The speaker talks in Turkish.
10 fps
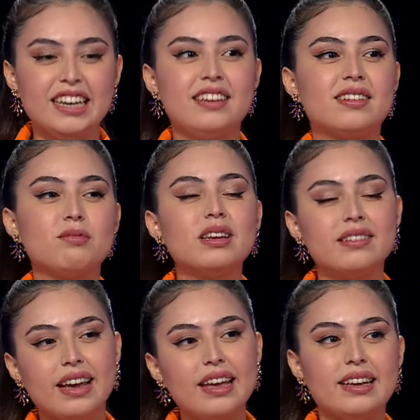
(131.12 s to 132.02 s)
Şimdi
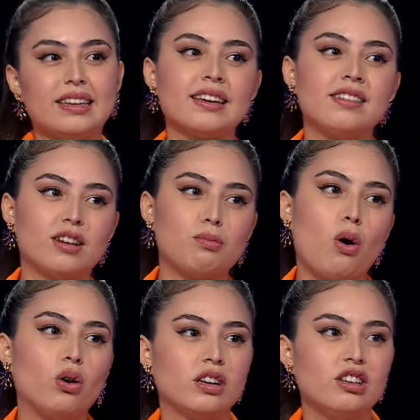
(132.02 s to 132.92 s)
C dediniz
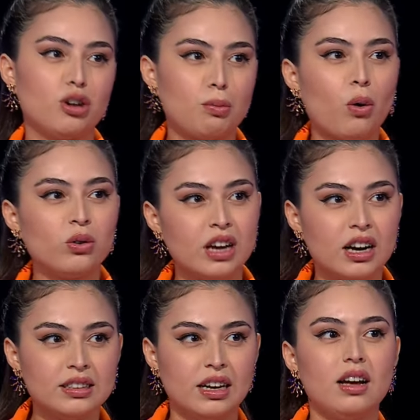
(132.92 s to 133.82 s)
Japonya, Japonya
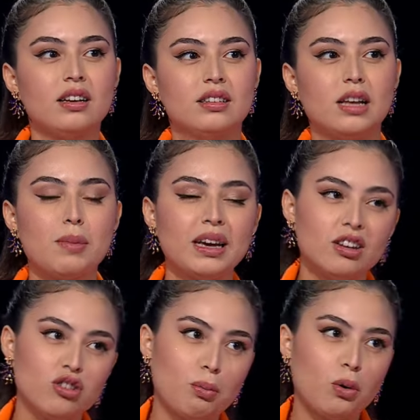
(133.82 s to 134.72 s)
ada. Demek ki
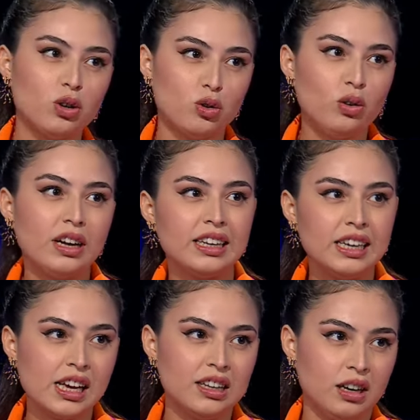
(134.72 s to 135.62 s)
Japonya'da olan
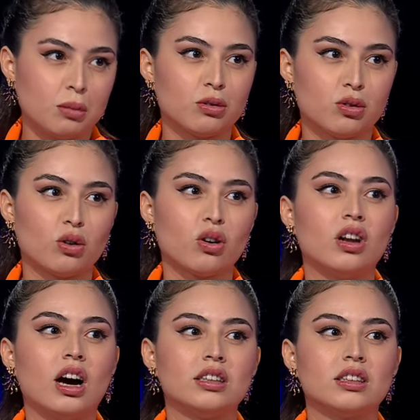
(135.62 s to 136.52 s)
iki adayı mı
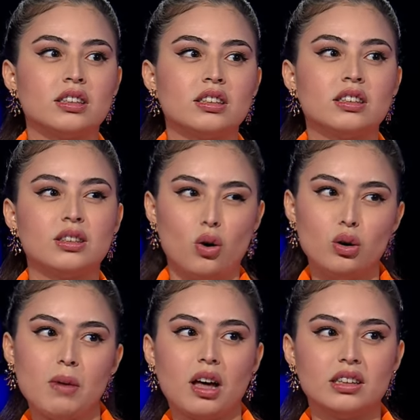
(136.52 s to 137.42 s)
soruyorlardı? Doğru
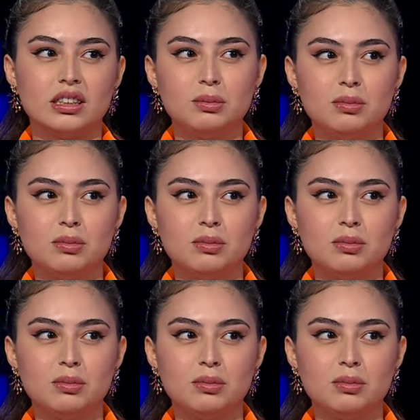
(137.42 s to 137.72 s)
mu anladım?